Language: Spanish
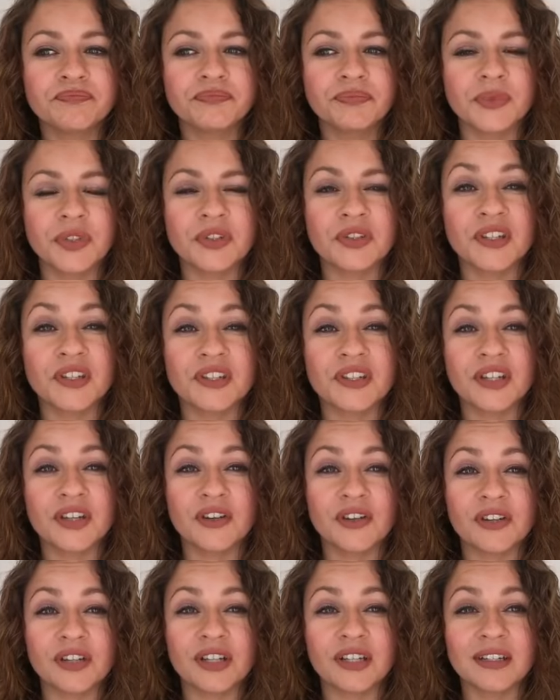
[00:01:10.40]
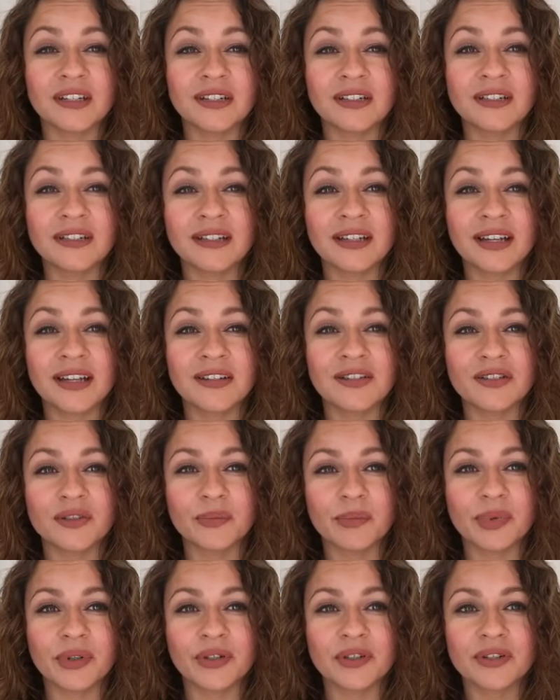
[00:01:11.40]
No sé si oyen eso,
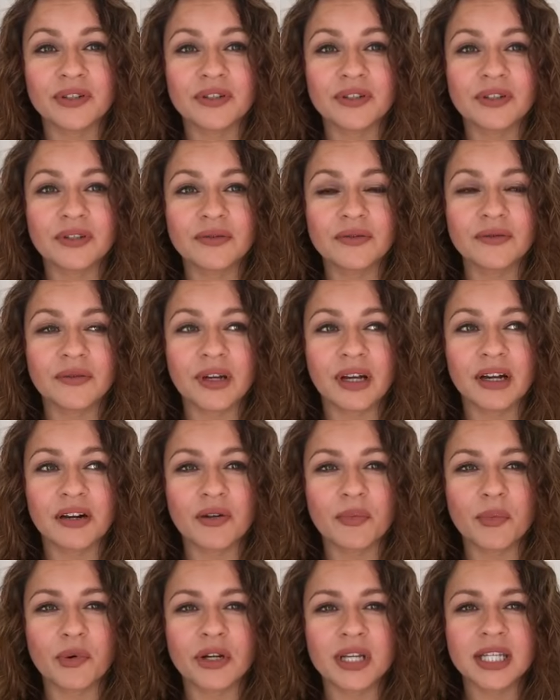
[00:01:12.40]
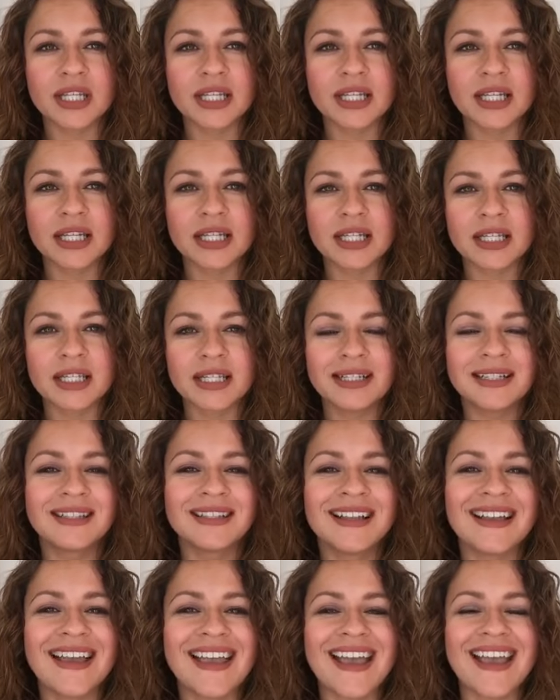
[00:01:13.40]
pero es un carro policía.
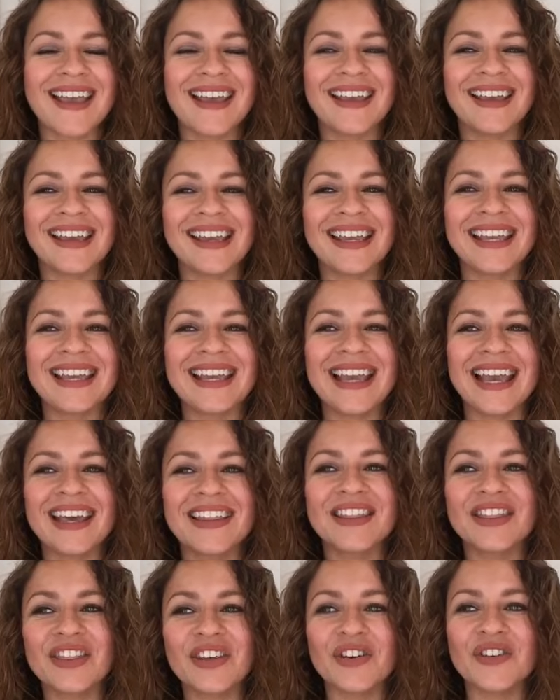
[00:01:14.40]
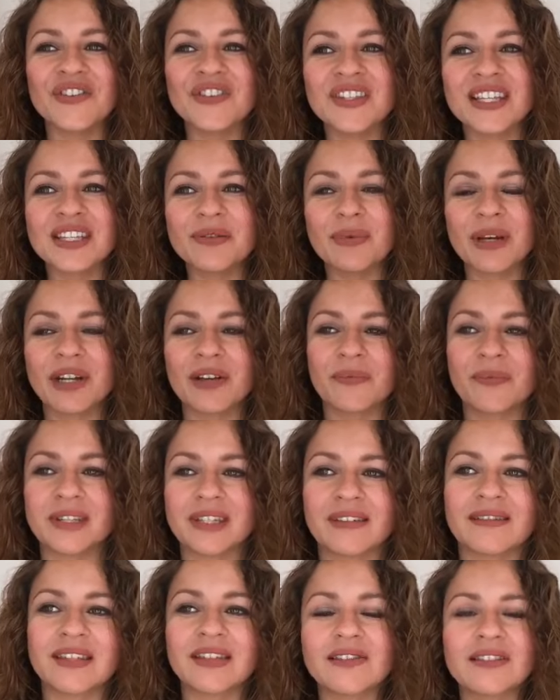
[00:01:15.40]
Eh, y entonces, bueno, me
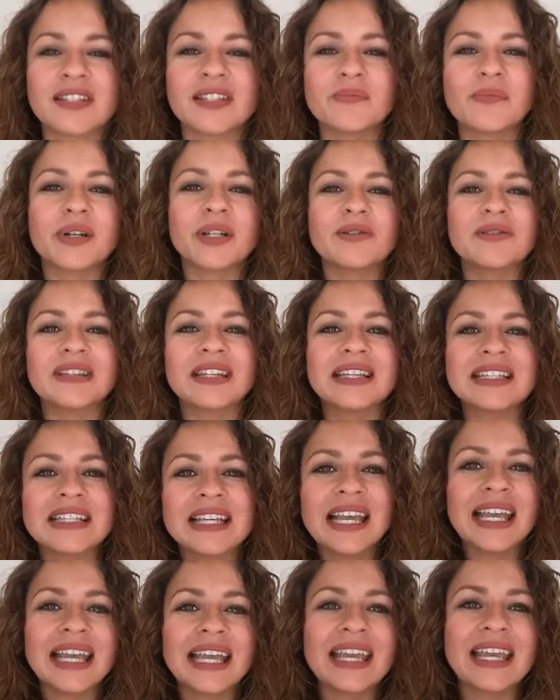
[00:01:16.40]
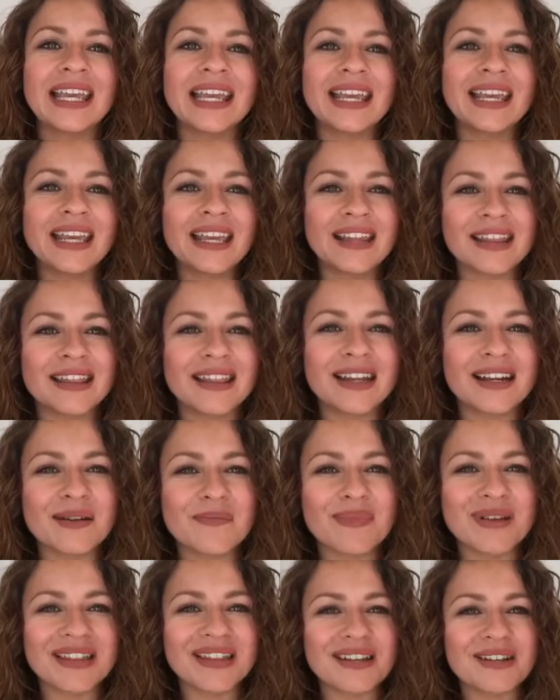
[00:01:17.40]
estaba haciendo esas preguntas y de
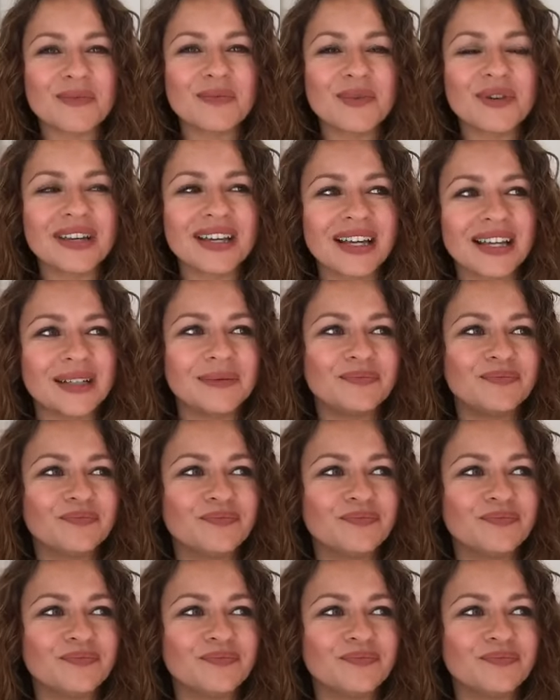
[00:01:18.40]
repente como que